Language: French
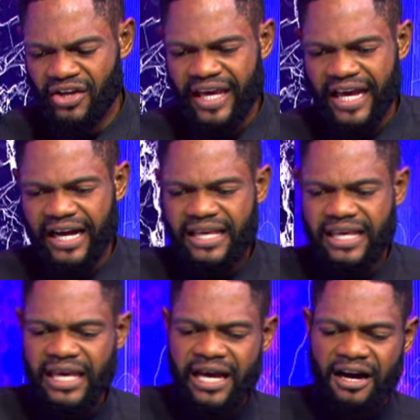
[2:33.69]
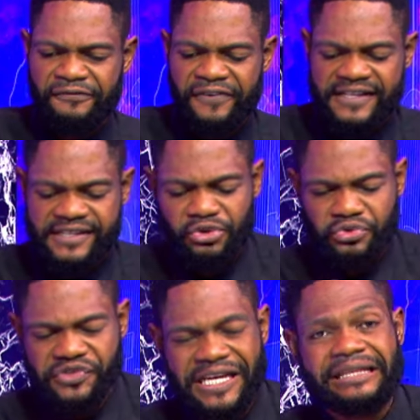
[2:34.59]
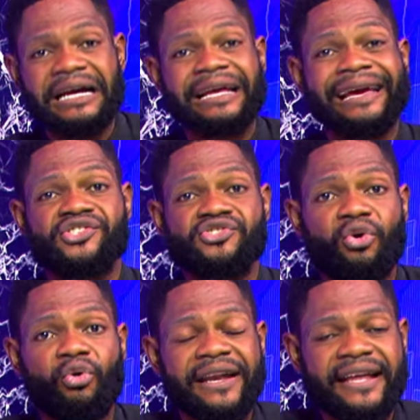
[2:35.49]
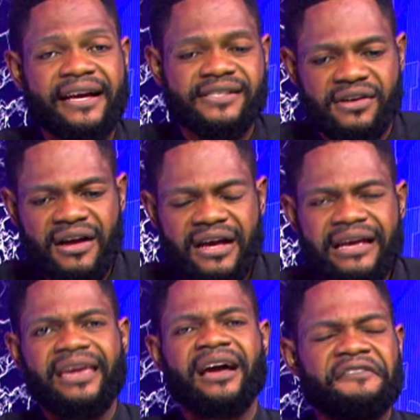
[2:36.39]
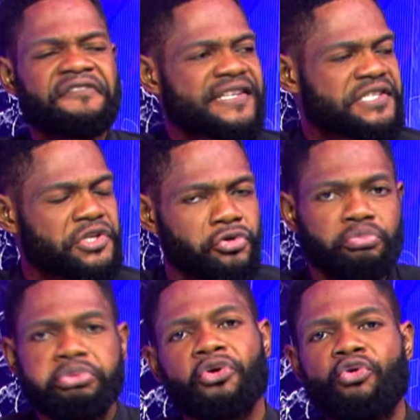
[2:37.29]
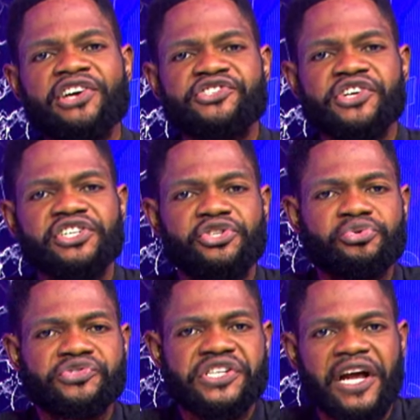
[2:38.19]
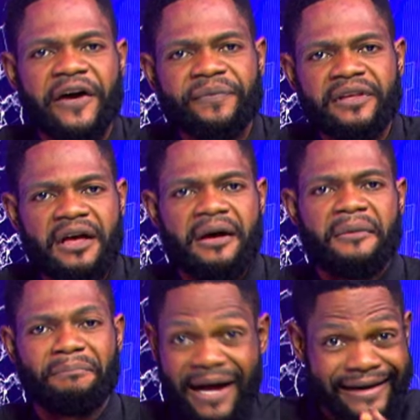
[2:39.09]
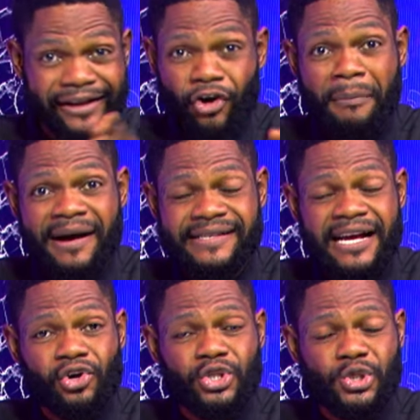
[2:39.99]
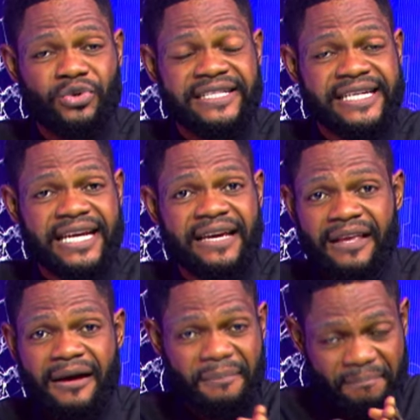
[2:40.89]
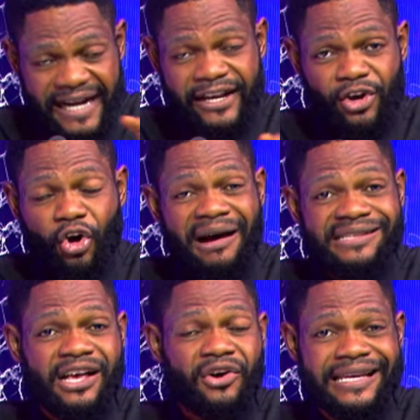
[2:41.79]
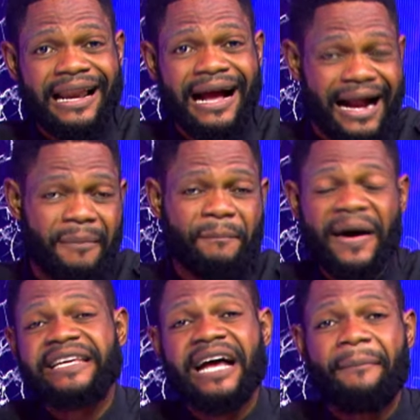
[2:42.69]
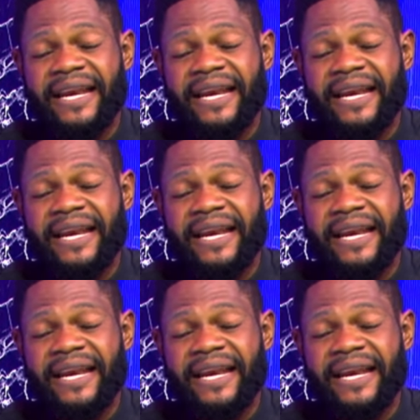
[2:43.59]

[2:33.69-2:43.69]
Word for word: guerre qui est en face de nous, cette agression rwandaise qui est en face de nous. Pourquoi je dis tout cela Bandeko Baza a tweeté, Bandeko Baza au la campagne à